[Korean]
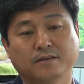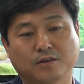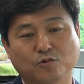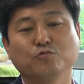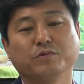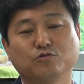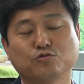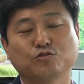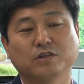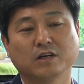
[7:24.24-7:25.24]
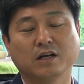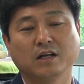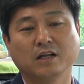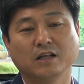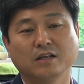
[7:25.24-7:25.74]
결국
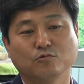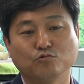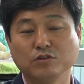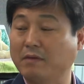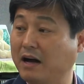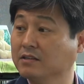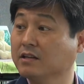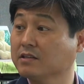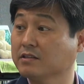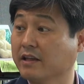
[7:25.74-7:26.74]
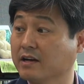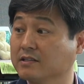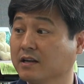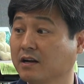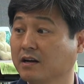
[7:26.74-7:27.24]
민주주의가 우리 마을에서 내가
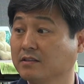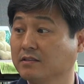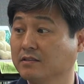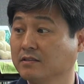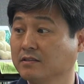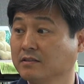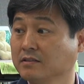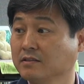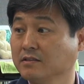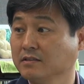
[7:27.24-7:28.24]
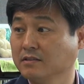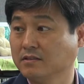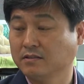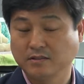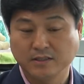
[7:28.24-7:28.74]
살아가는
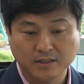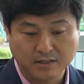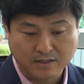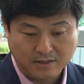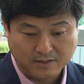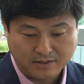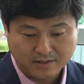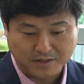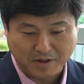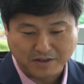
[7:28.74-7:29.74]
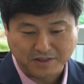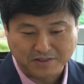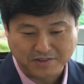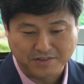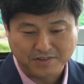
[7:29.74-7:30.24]
이 이제
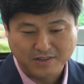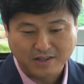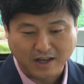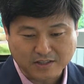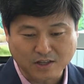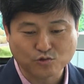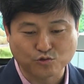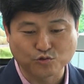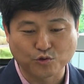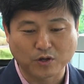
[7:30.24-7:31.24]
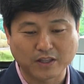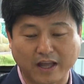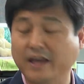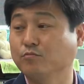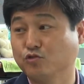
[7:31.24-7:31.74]
마을에서 가장 중요한
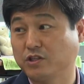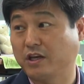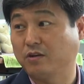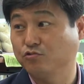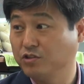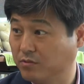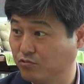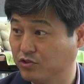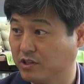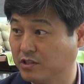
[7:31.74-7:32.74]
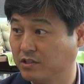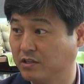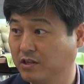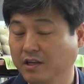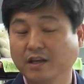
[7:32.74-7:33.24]
나의 문제, 우리의 문제를
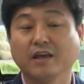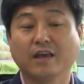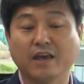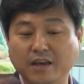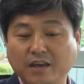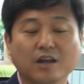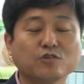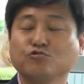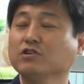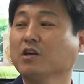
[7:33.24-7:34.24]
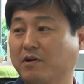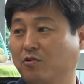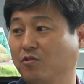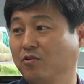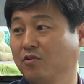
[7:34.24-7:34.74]
해결해 주는 게 바로